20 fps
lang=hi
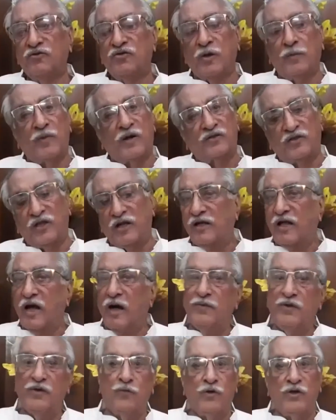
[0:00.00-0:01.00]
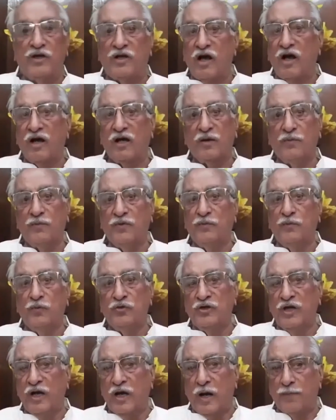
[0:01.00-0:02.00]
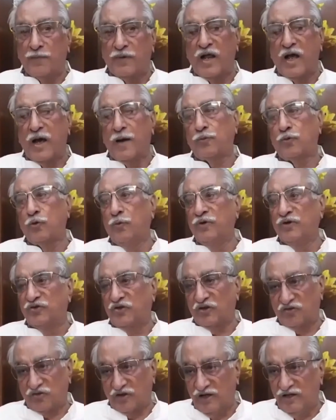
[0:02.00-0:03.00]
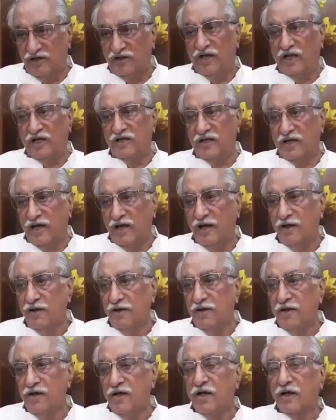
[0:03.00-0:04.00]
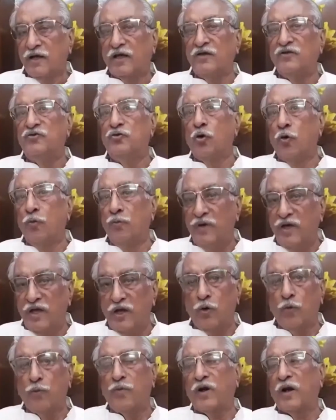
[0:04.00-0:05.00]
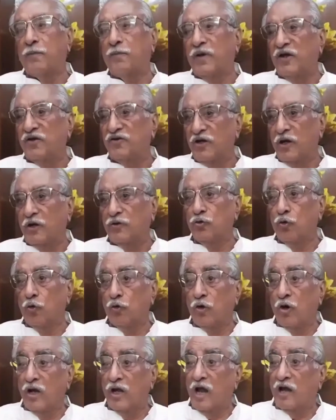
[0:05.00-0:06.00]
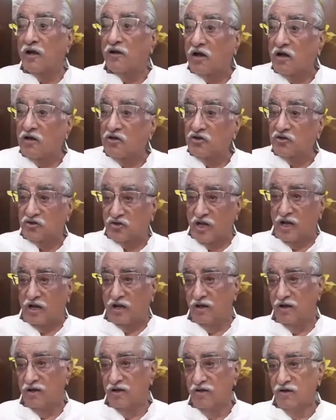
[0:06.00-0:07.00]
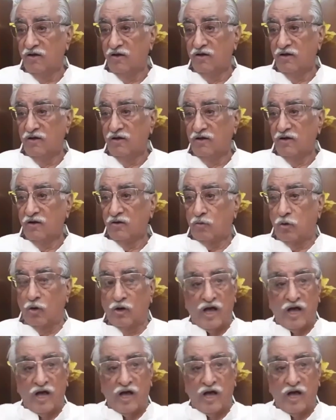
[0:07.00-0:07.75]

समर्थन का भी वही कहा कि मुझे अपने आप को भी तसल्ली देनी है कि जो मेरे ऊपर अपेक्षा जो उन्होंने अनकंडीशनल खुले